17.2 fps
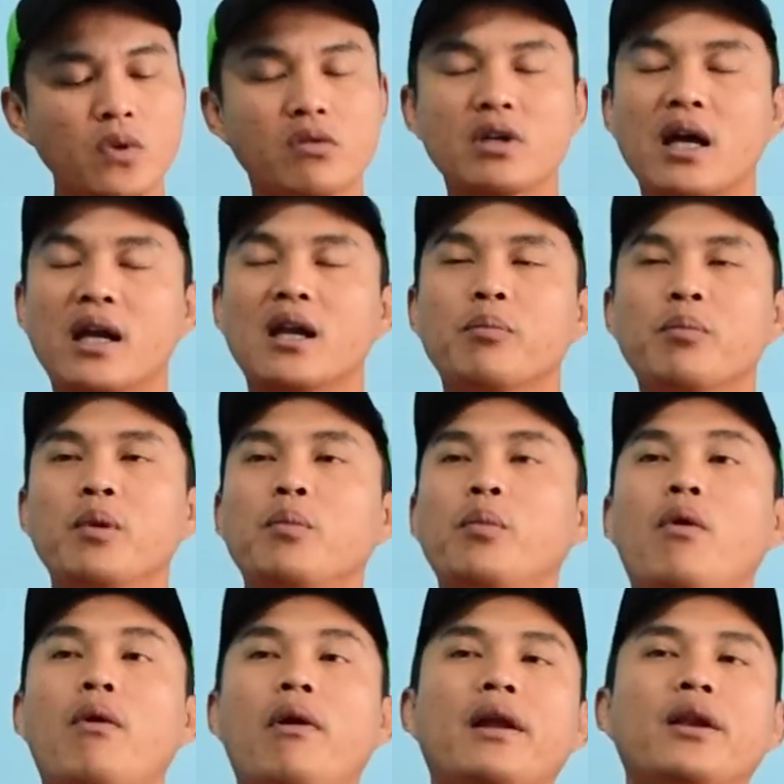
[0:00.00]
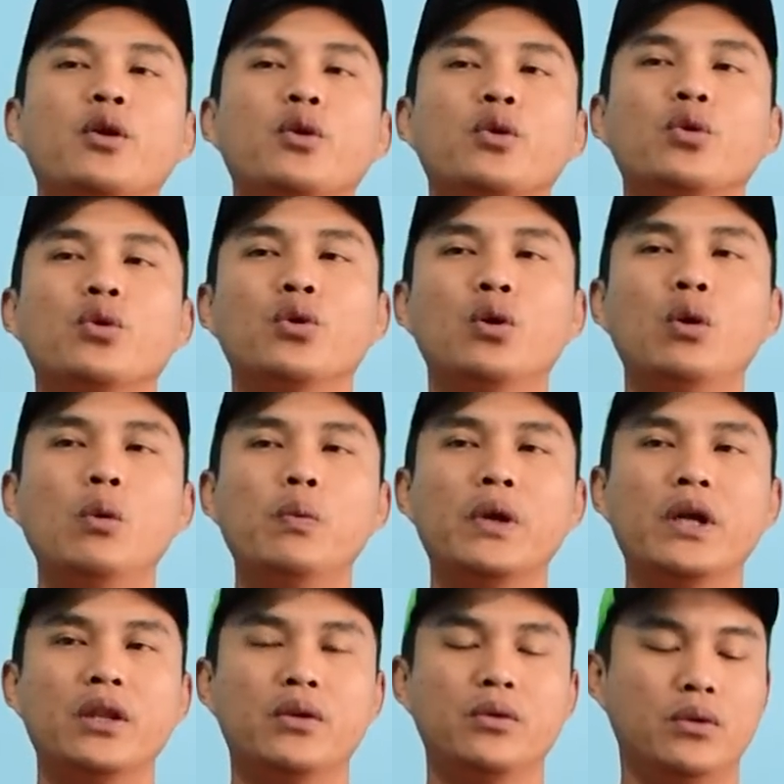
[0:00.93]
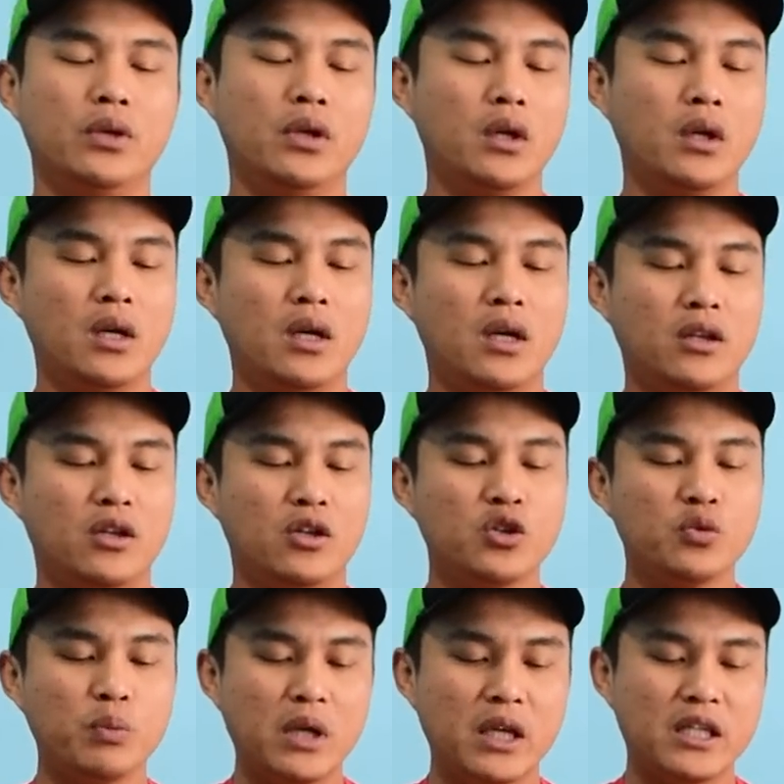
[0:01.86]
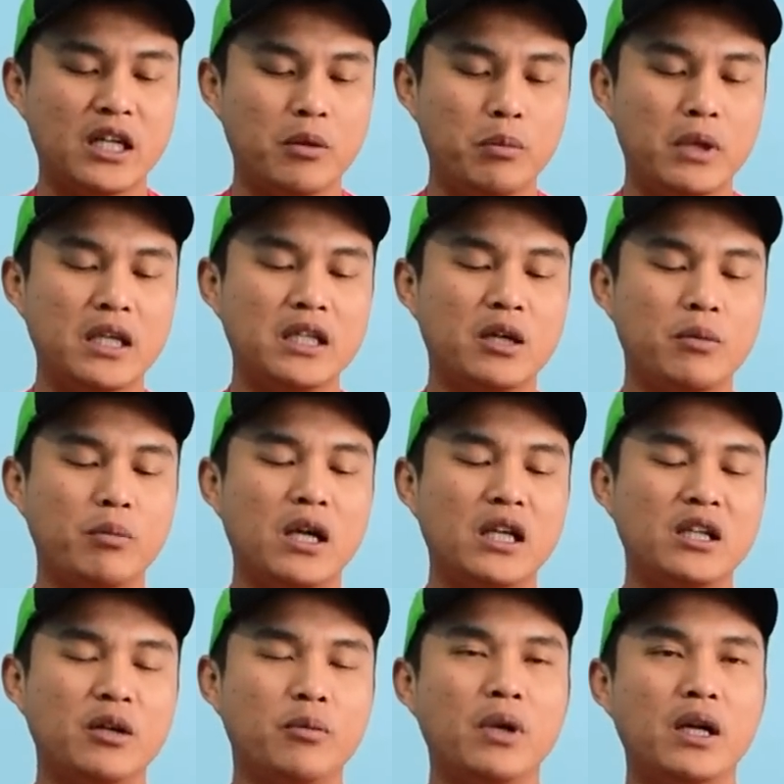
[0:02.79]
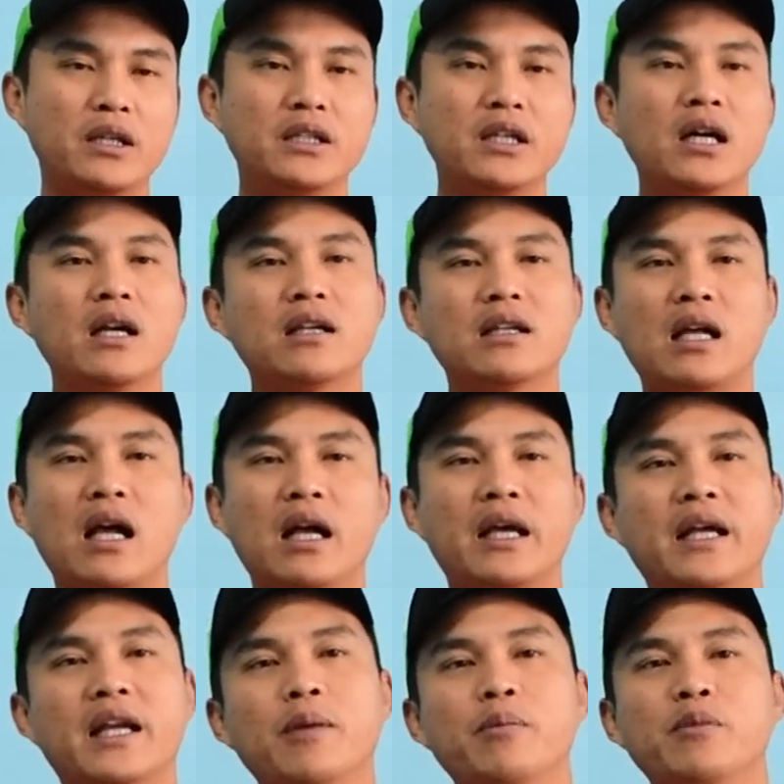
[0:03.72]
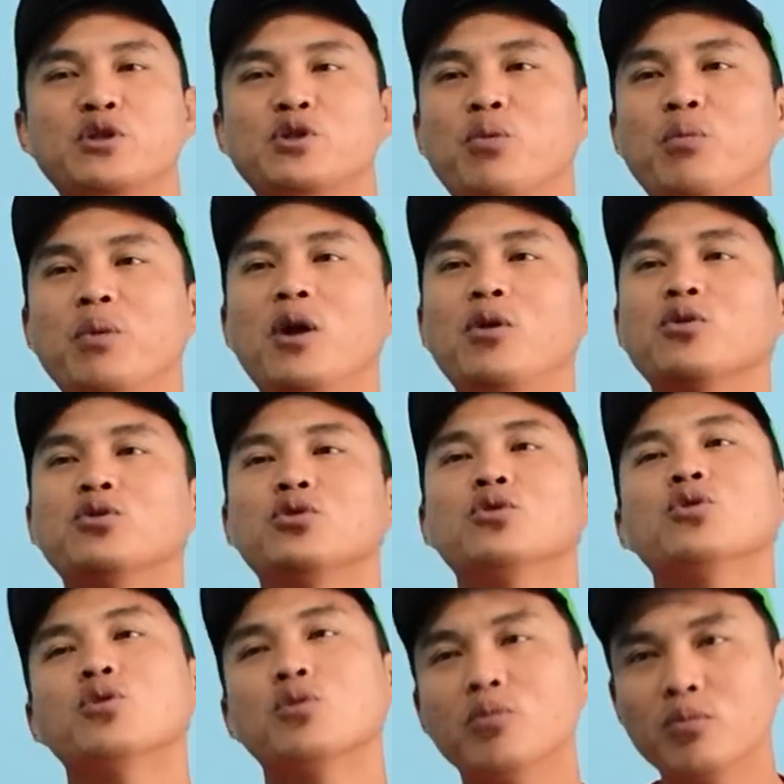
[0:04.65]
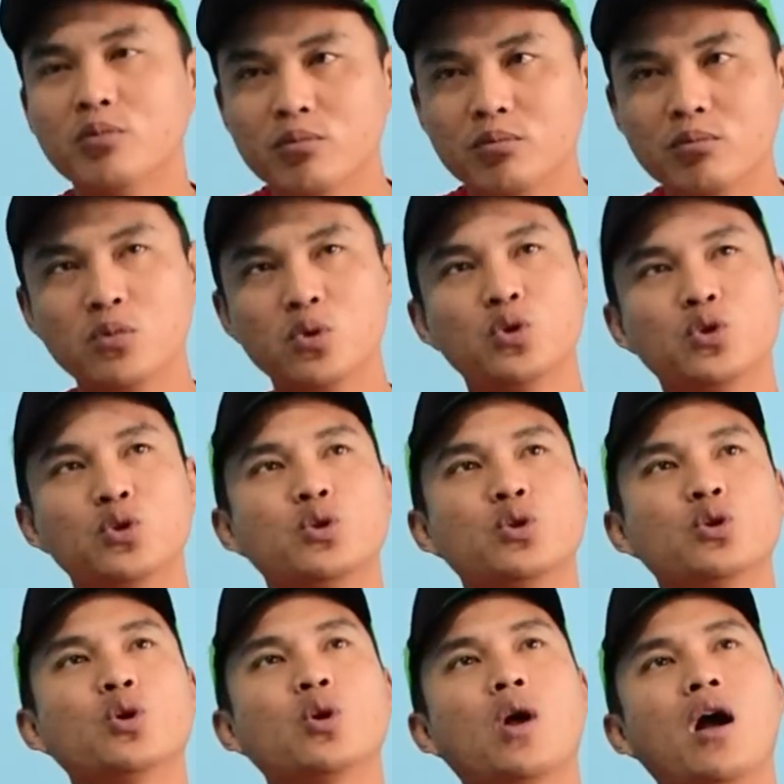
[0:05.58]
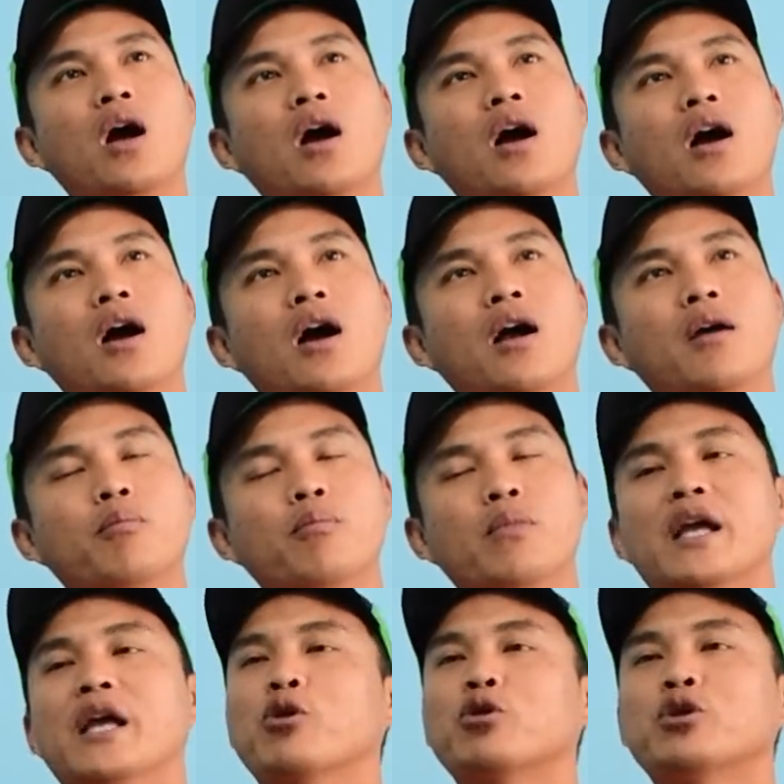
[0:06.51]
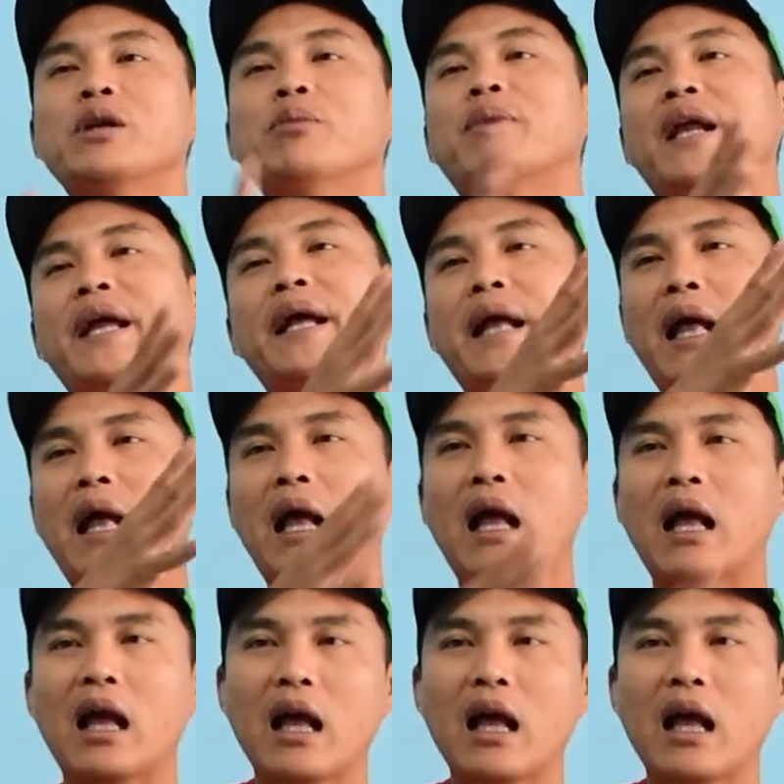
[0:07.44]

cara pembawaan YouTube gitu terus belajar belajar belajar belajar akhirnya mencoba untuk untuk uh, mengikuti mereka